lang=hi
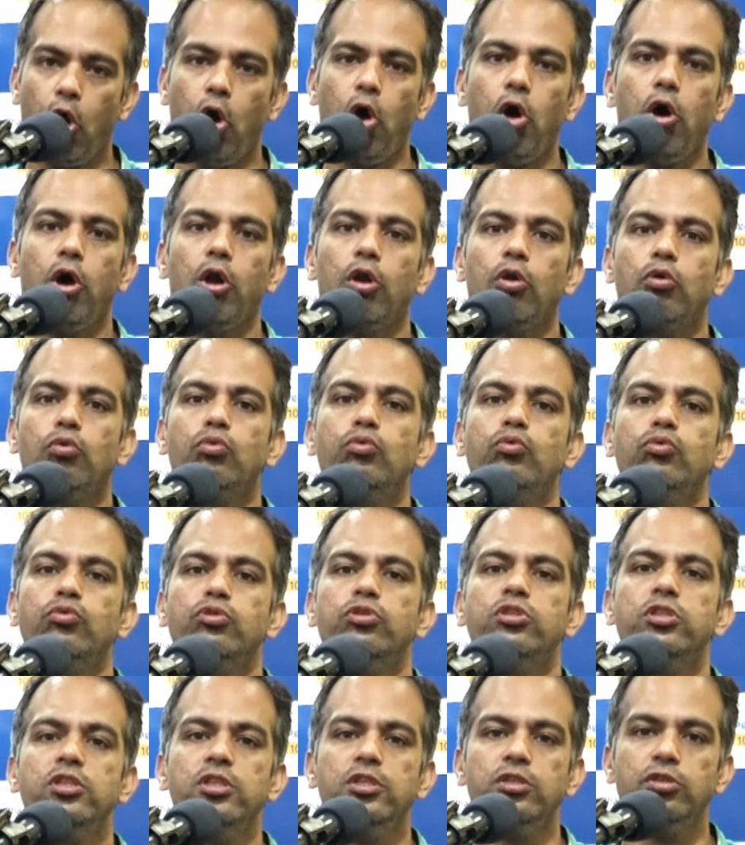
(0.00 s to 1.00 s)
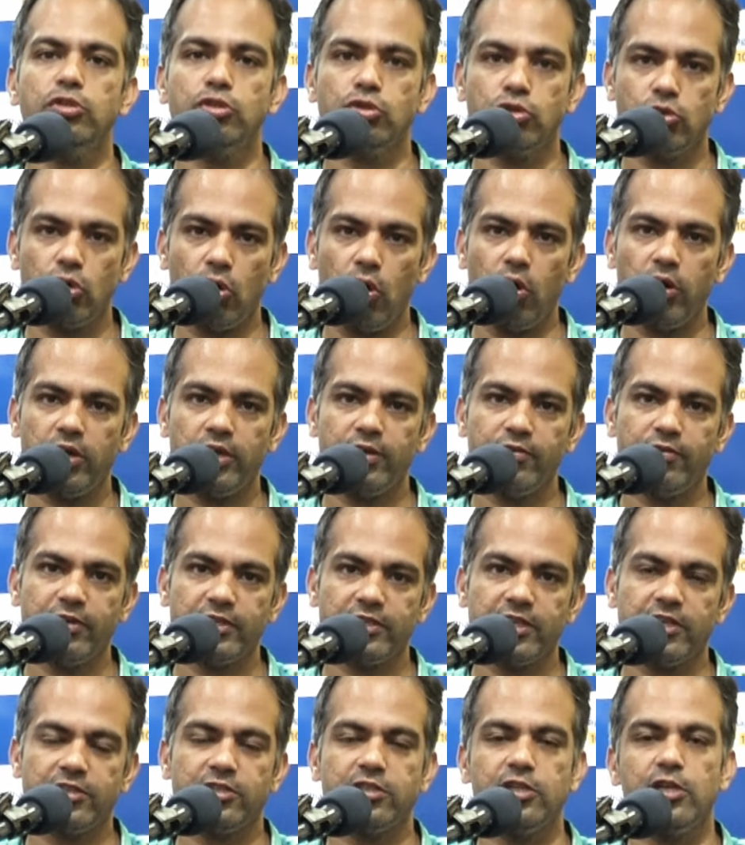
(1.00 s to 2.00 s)
और उसी स्ट्रॉ की
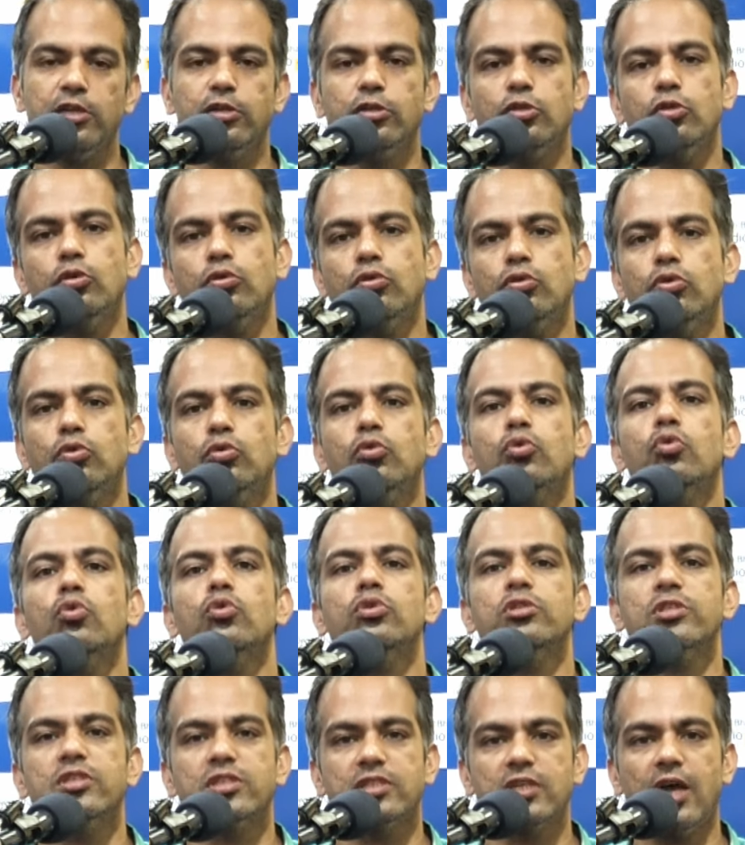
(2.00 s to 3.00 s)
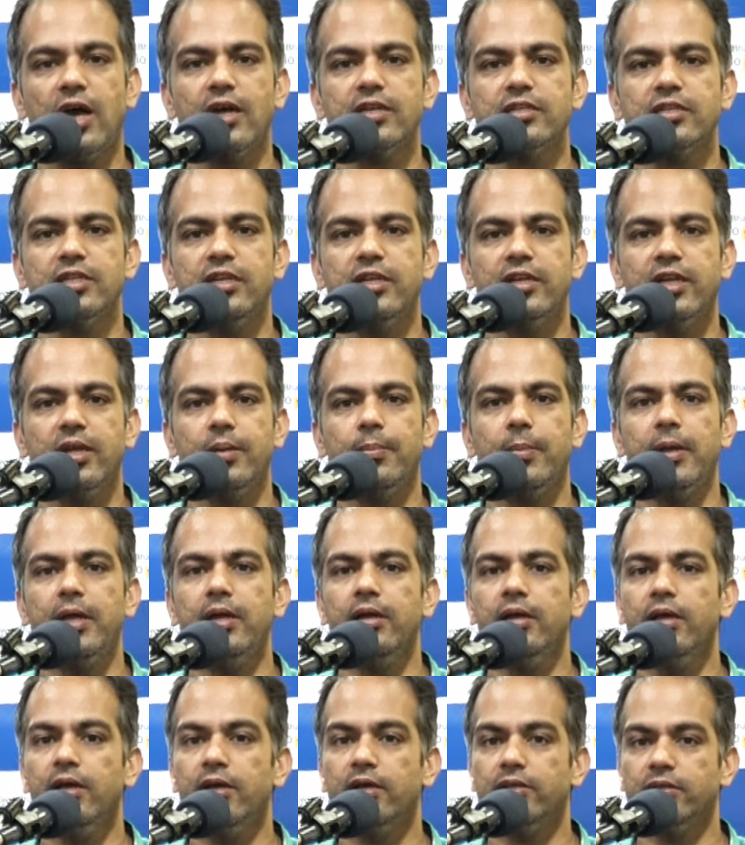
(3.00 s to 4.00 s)
वजह से टुक टुक को सांस लेने
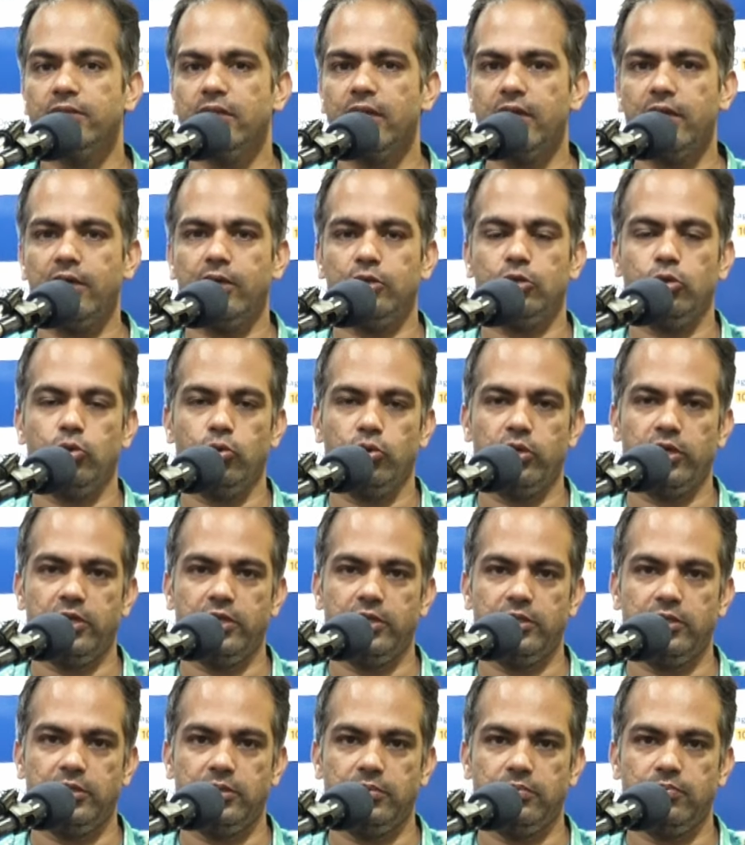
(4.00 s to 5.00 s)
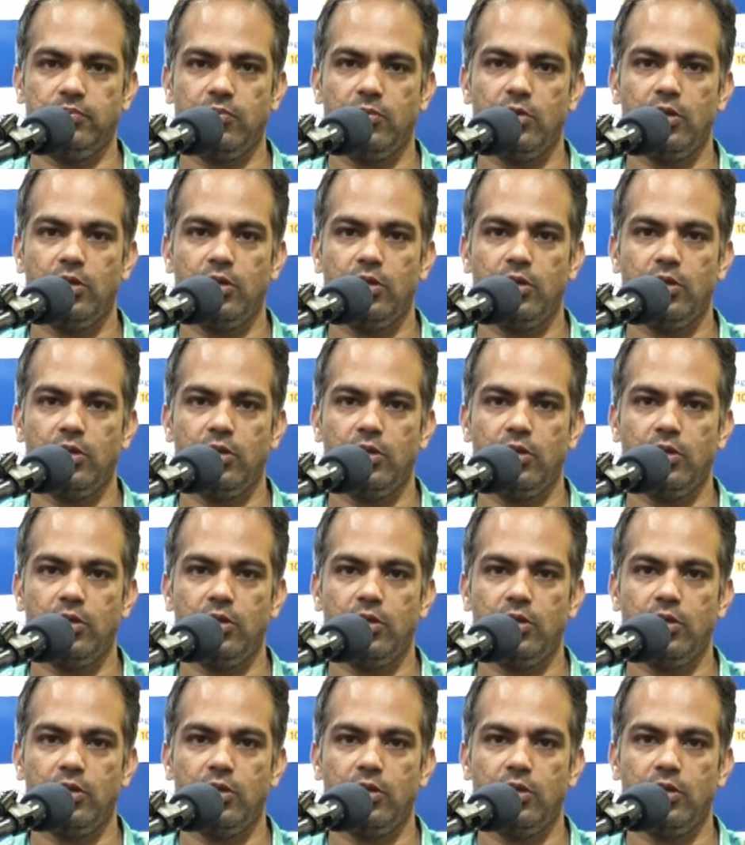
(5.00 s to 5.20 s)
में दिक्कत हो रही थी